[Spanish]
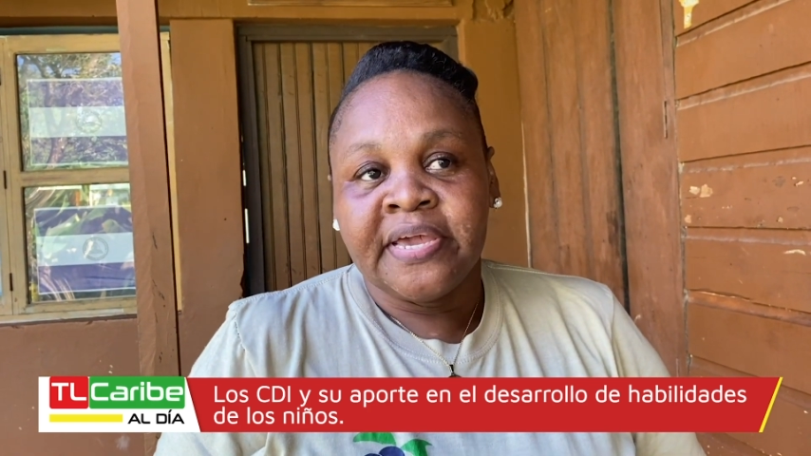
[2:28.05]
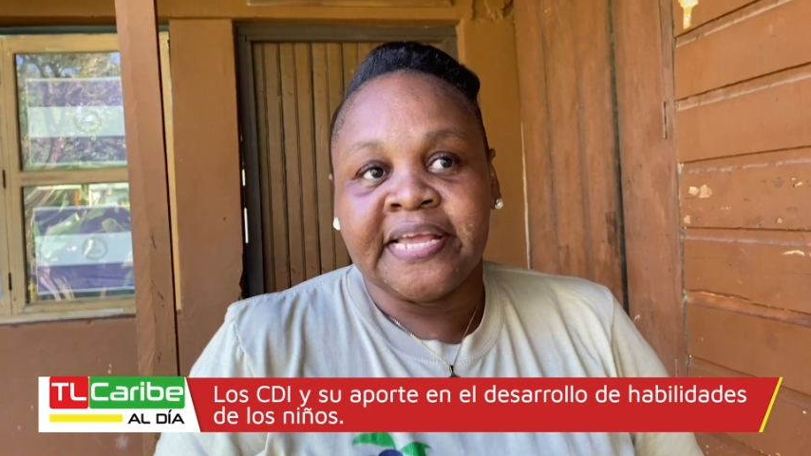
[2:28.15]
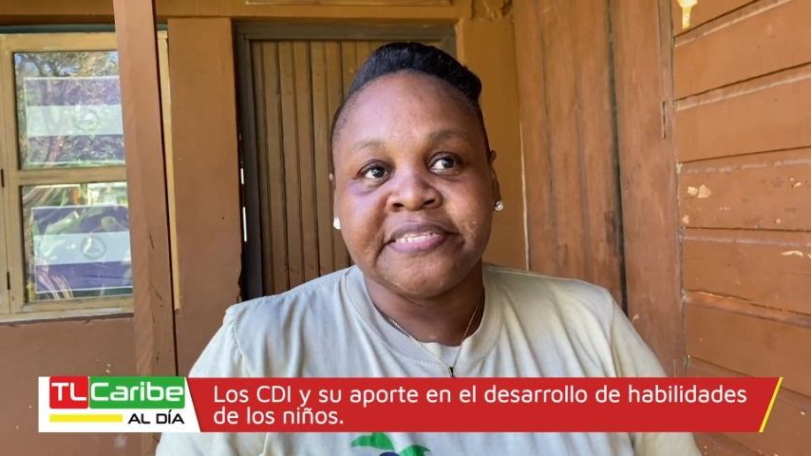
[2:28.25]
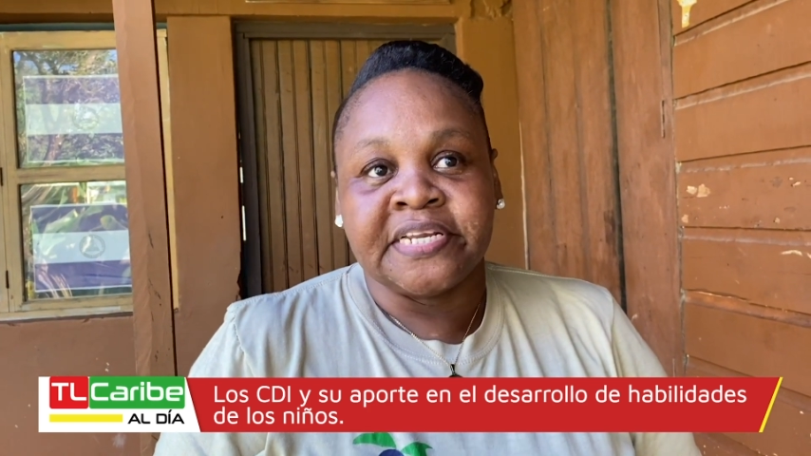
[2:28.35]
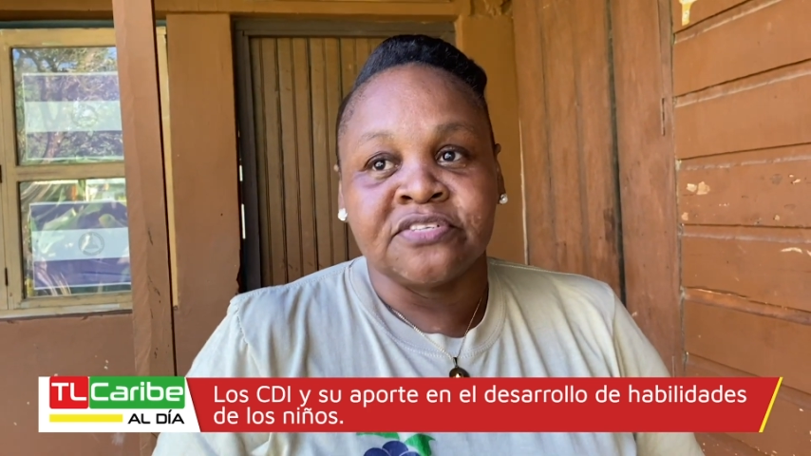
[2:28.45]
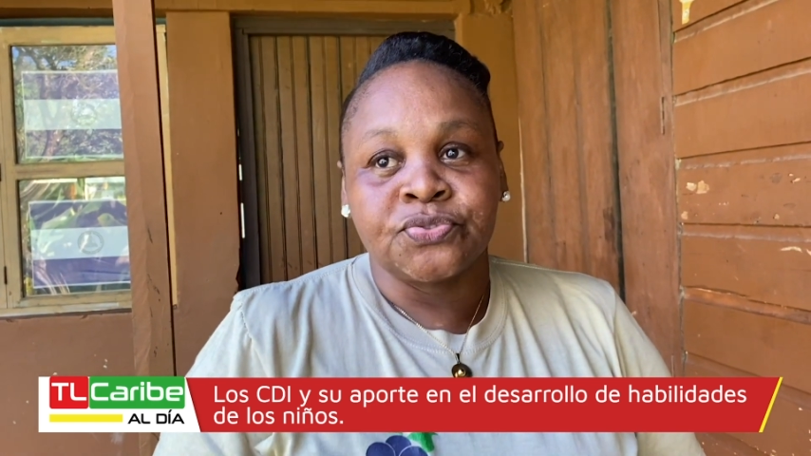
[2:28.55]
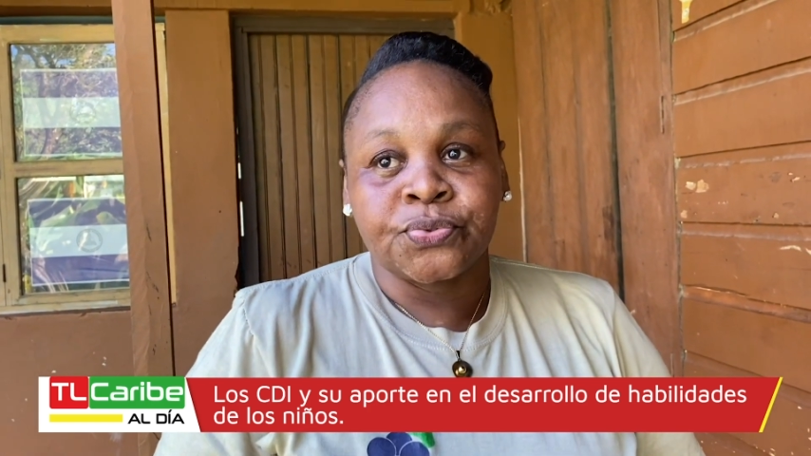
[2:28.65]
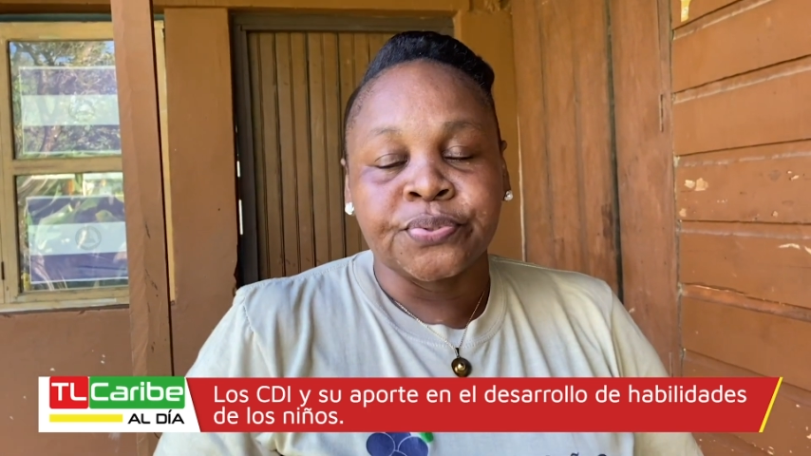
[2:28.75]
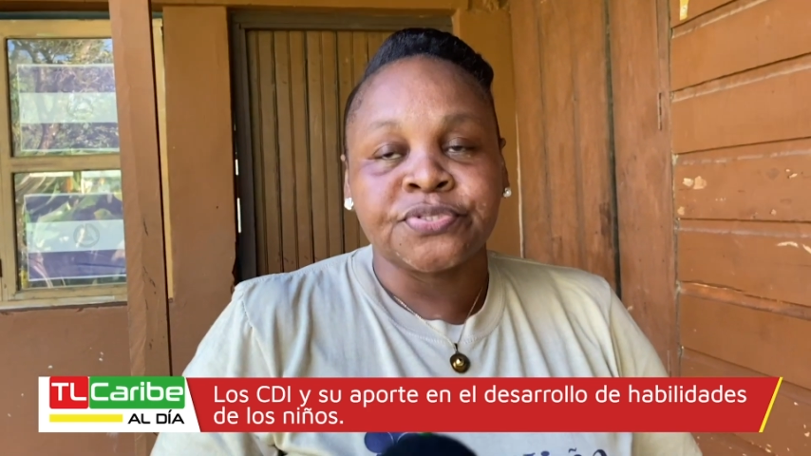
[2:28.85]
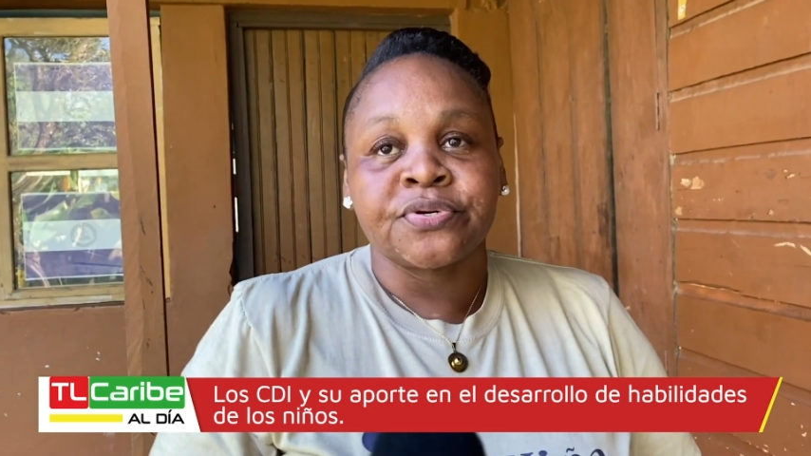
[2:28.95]
El
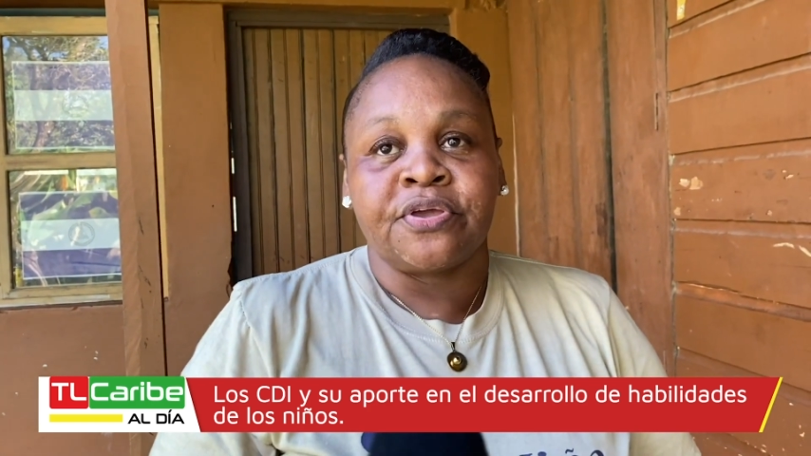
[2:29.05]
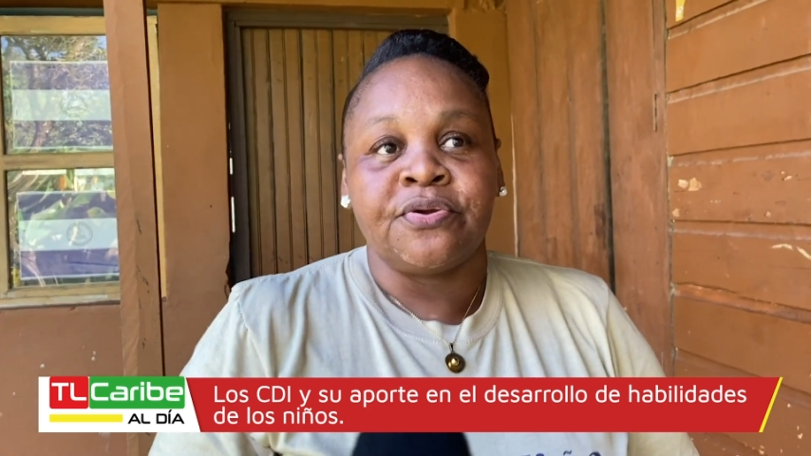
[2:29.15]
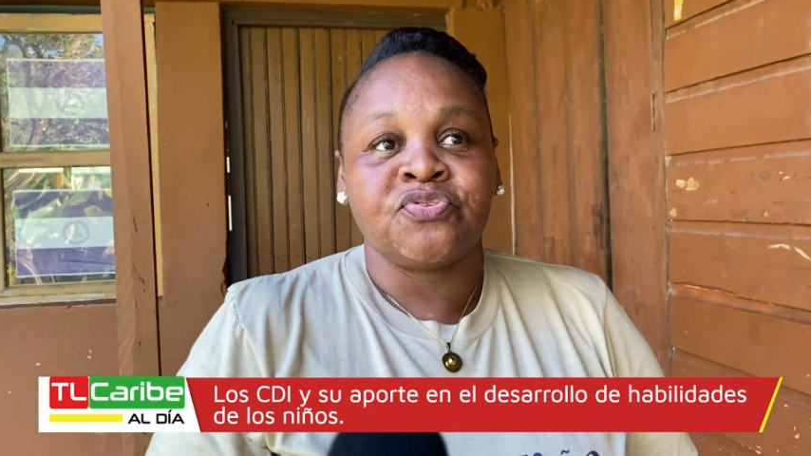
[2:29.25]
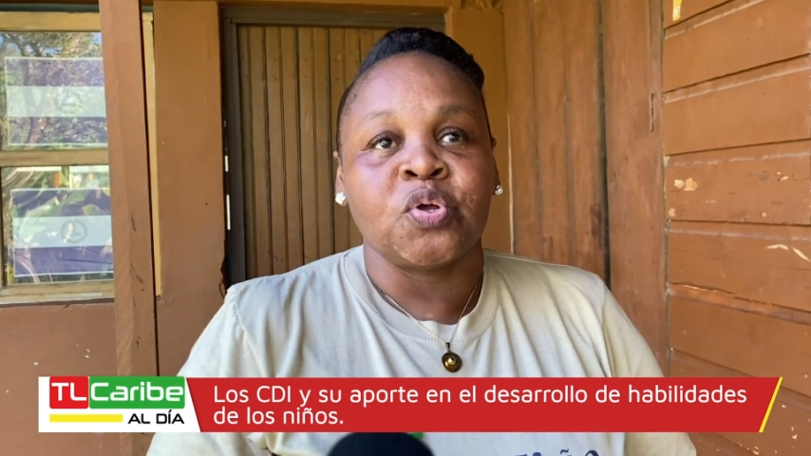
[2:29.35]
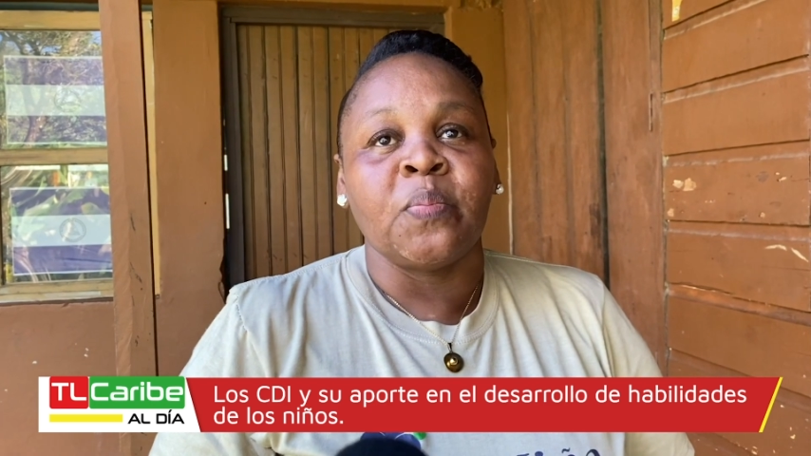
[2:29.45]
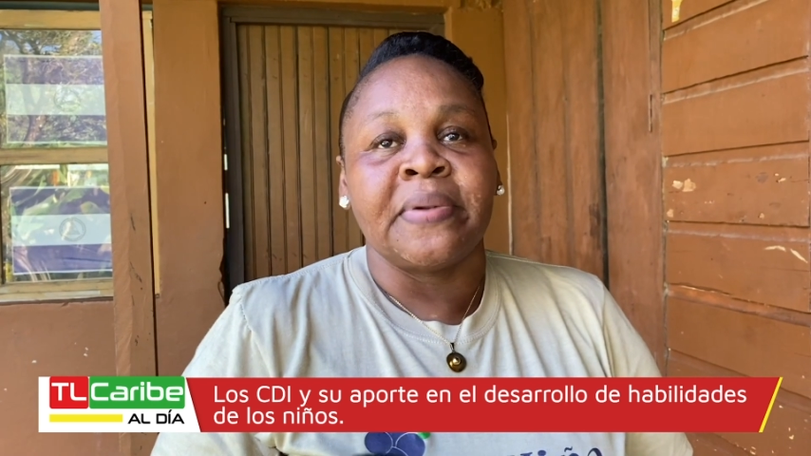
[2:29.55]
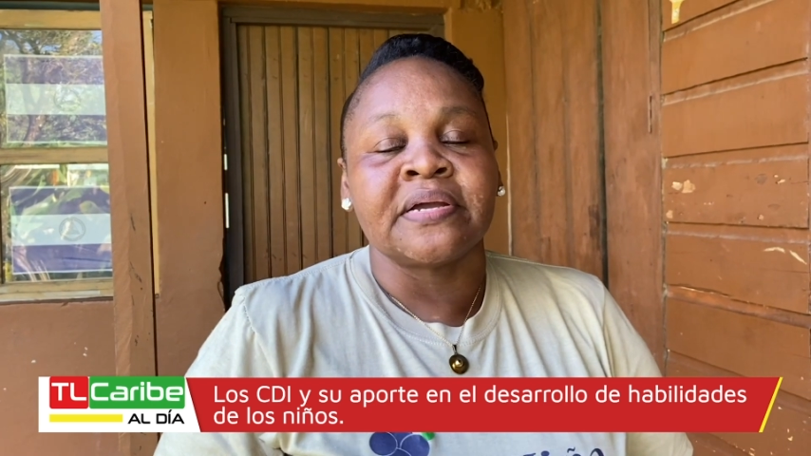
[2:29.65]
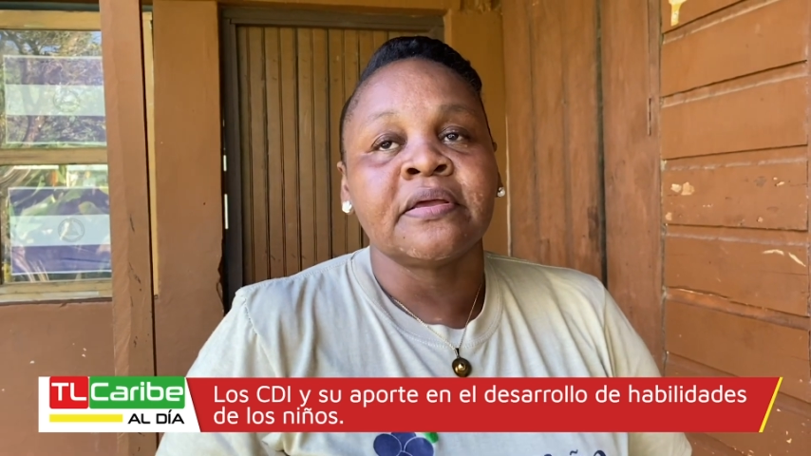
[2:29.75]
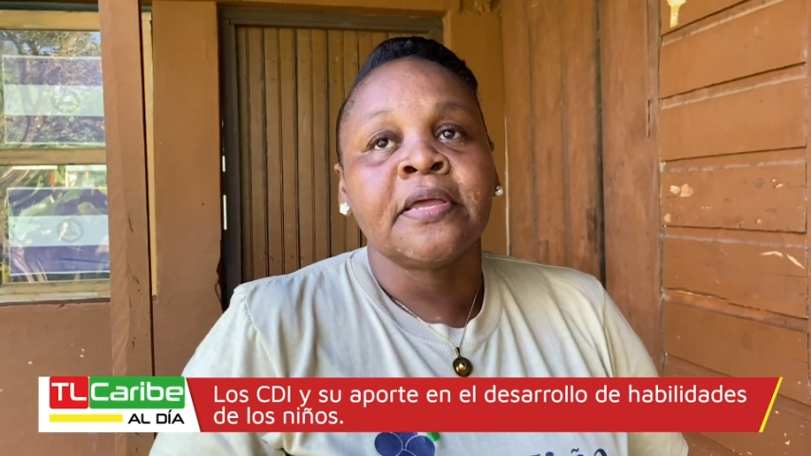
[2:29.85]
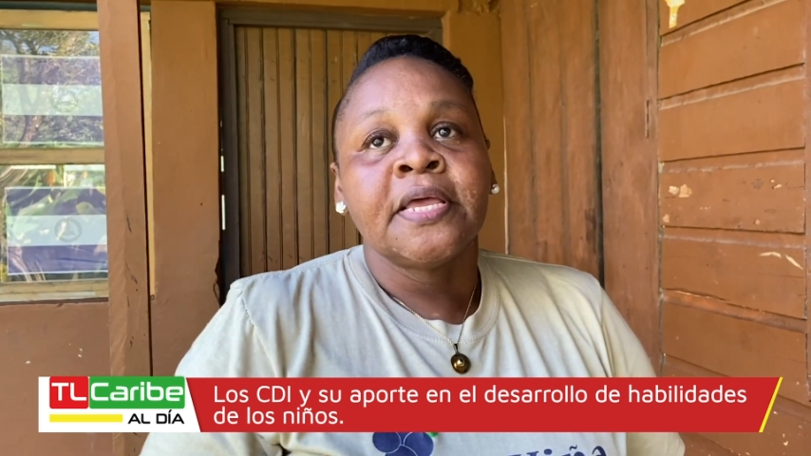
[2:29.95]
transcurso que ellos toman